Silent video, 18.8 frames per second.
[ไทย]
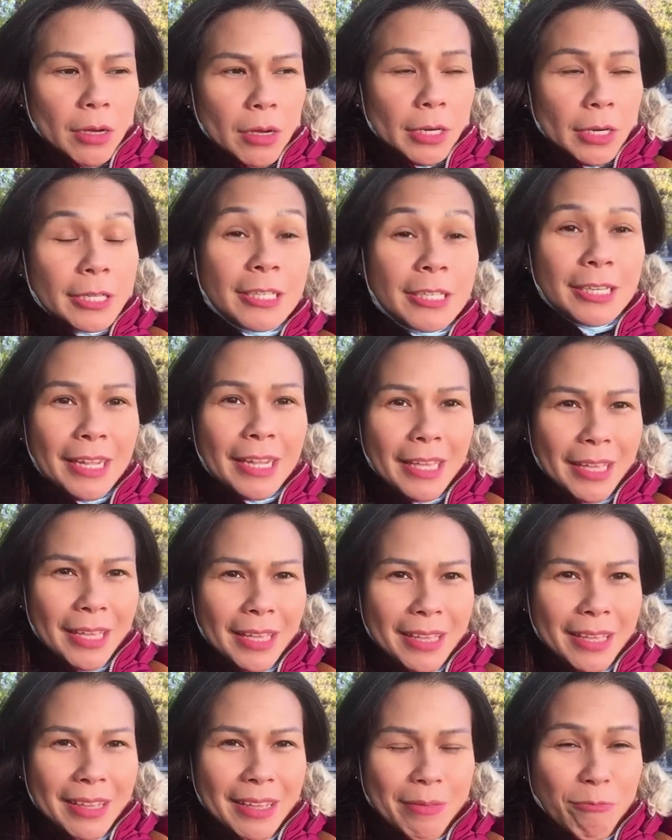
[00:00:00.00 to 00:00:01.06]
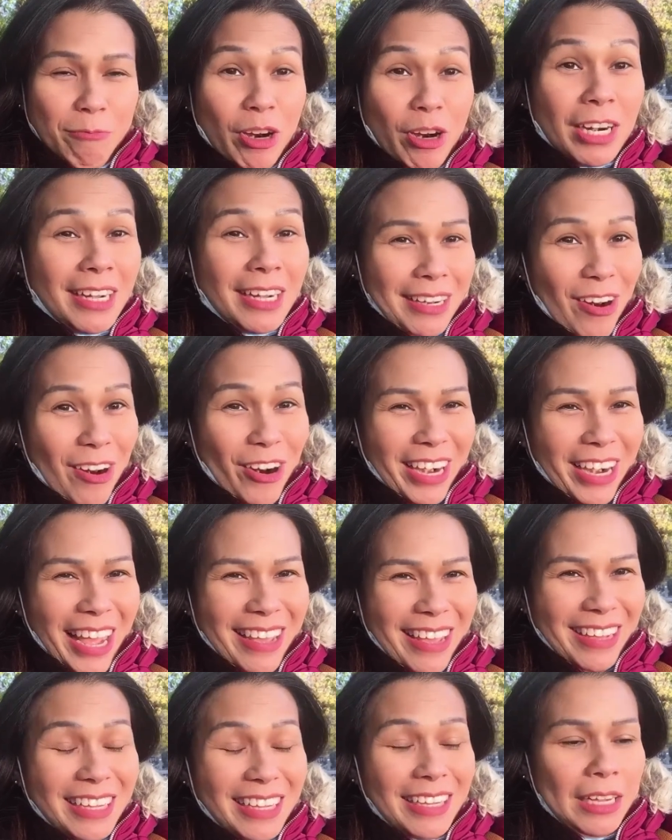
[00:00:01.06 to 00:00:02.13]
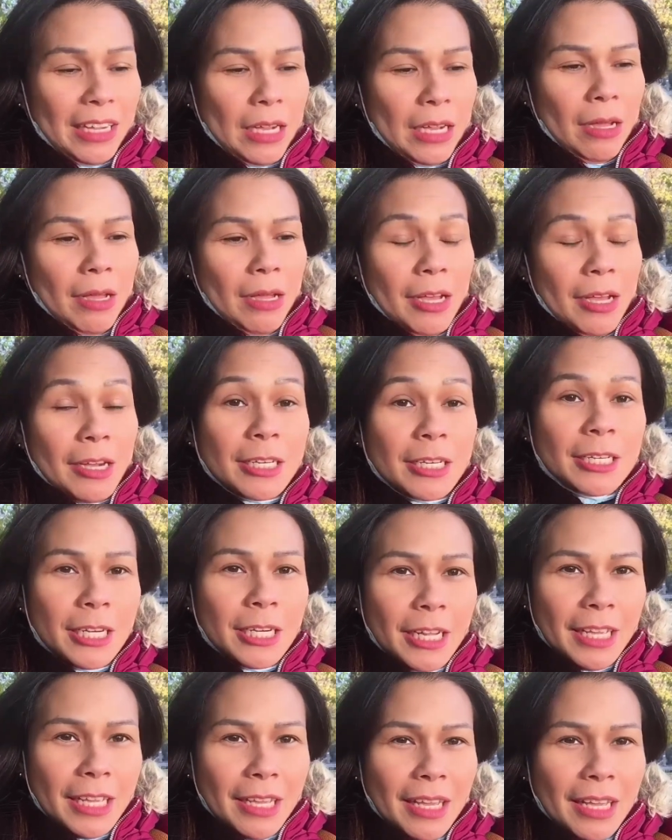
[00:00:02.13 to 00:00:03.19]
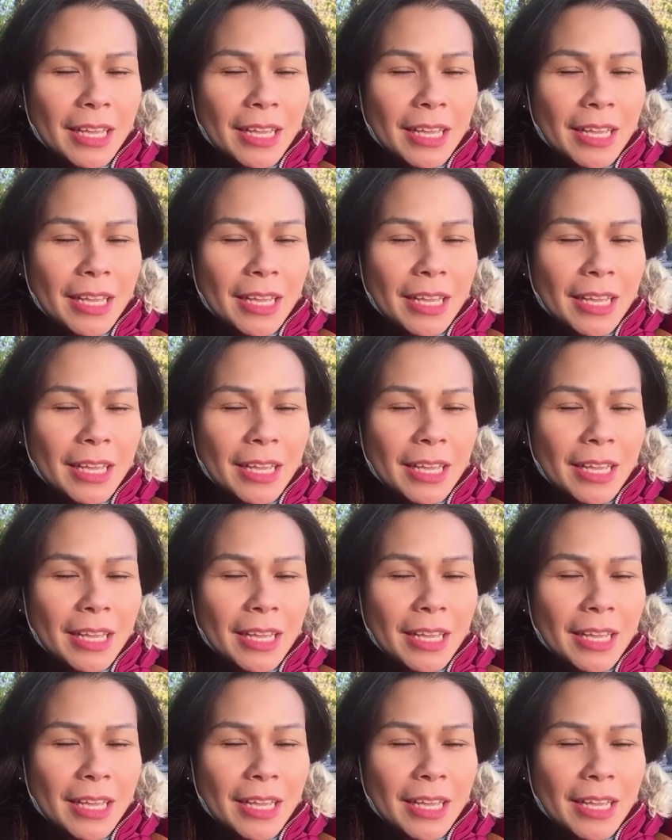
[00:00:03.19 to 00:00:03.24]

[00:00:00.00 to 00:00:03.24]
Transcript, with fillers: คืนนี้ วันเกิดหล่อนไงเออคืนนี้